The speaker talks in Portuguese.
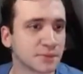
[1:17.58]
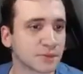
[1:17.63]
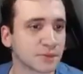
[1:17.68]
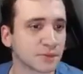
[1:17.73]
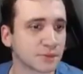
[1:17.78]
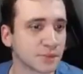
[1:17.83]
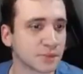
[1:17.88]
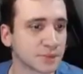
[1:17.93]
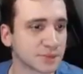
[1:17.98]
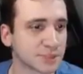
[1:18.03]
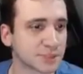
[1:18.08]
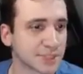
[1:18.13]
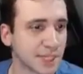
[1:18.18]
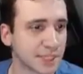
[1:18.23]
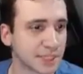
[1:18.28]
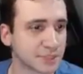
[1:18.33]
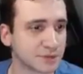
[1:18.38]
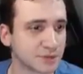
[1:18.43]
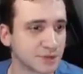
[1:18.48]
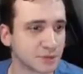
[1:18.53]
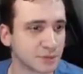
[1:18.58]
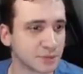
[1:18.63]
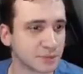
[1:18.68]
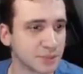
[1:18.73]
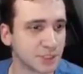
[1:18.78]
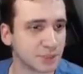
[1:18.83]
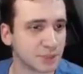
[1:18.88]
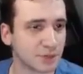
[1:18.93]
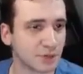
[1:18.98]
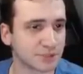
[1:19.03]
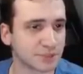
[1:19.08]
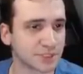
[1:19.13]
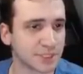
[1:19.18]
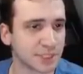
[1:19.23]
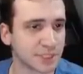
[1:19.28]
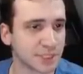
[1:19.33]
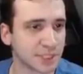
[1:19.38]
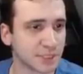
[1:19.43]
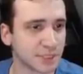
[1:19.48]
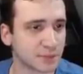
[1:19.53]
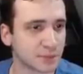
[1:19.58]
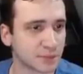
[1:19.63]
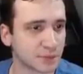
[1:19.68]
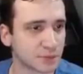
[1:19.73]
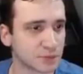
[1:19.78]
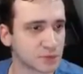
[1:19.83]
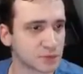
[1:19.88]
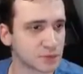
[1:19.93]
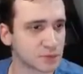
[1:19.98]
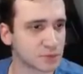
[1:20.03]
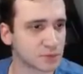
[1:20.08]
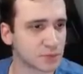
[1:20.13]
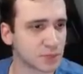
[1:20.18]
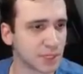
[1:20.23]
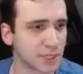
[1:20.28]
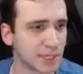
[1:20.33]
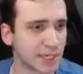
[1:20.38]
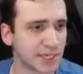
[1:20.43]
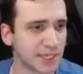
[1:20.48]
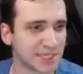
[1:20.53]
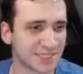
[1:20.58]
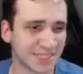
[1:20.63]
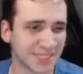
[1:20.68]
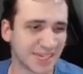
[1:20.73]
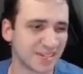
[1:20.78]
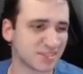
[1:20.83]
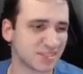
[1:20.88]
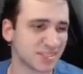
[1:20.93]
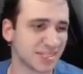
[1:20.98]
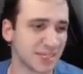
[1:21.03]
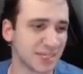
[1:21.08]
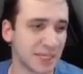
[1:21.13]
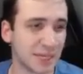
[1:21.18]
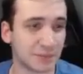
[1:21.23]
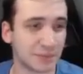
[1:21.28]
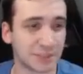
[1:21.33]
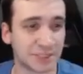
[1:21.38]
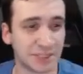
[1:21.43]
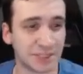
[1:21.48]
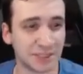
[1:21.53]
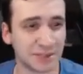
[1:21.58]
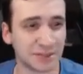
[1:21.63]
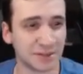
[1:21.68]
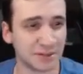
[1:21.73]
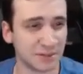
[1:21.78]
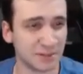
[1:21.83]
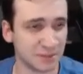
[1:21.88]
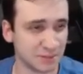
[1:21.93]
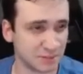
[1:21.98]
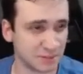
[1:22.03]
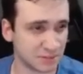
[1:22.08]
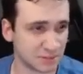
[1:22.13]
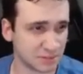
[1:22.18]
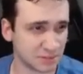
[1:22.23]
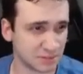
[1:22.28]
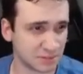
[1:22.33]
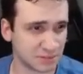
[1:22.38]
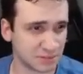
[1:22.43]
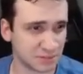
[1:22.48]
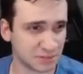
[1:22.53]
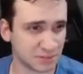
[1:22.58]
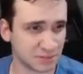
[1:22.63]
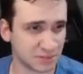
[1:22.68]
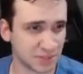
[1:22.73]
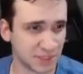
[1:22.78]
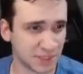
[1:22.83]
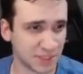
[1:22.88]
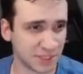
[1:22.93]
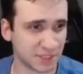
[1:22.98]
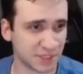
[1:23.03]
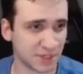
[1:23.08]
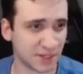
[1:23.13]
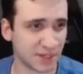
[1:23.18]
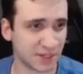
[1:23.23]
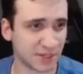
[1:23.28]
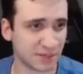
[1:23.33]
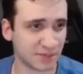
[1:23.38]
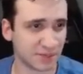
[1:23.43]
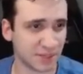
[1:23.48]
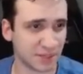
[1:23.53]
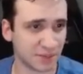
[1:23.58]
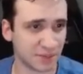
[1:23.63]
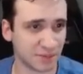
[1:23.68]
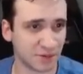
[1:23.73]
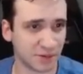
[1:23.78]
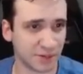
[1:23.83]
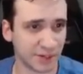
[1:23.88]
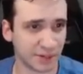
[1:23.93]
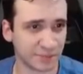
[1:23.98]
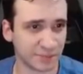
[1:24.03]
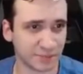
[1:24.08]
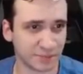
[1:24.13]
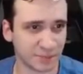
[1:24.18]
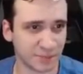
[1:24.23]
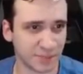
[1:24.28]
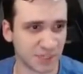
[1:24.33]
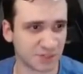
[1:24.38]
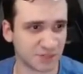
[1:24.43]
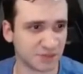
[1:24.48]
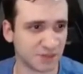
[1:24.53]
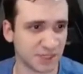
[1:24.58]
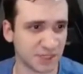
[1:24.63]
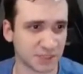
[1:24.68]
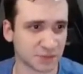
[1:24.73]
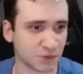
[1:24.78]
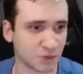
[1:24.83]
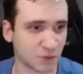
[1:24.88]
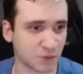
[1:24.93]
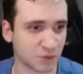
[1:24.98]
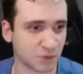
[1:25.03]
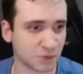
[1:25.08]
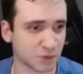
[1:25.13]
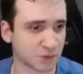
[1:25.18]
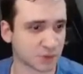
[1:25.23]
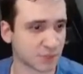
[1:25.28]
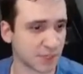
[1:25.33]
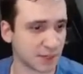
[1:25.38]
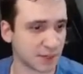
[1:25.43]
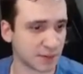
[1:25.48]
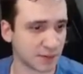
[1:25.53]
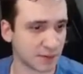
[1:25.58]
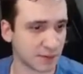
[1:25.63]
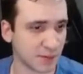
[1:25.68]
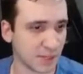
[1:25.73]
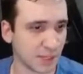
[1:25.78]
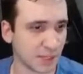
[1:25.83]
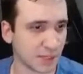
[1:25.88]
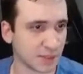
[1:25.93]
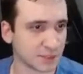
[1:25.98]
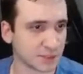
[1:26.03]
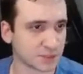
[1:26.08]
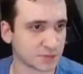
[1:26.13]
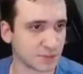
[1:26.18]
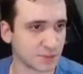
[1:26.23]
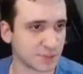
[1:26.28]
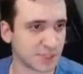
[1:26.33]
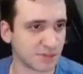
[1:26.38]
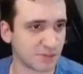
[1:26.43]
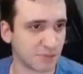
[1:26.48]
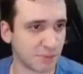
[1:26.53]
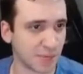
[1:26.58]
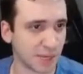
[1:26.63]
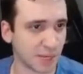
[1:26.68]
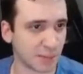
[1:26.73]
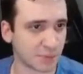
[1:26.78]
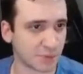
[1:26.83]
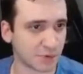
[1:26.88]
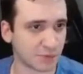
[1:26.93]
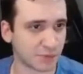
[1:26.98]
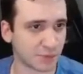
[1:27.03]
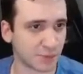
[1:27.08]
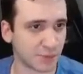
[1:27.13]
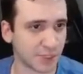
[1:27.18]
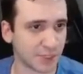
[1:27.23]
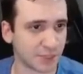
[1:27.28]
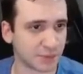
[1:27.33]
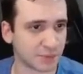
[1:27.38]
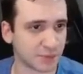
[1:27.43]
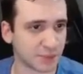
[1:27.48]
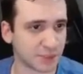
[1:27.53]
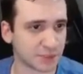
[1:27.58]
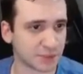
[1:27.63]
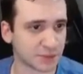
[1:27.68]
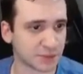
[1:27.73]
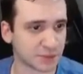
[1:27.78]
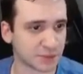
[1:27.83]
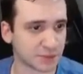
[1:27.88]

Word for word: Quando sai esse filme? 9 de setembro. É, estreia nos cinemas. Ih! Até chegar aqui vai demorar. Netflix ou algum outro cara. O filme deve pegar provavelmente, mas.